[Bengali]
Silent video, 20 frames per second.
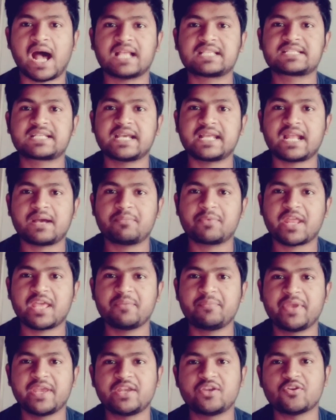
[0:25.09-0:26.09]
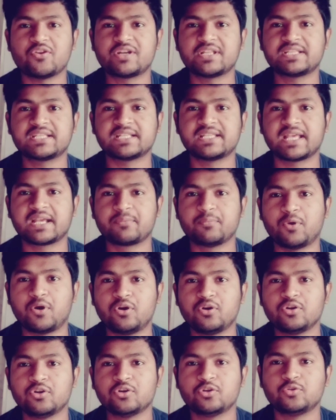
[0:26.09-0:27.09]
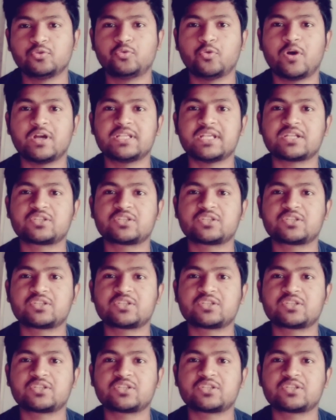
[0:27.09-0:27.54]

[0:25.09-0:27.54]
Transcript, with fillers: আজকের আমরা এই ভিডিওটিতে দেখব দু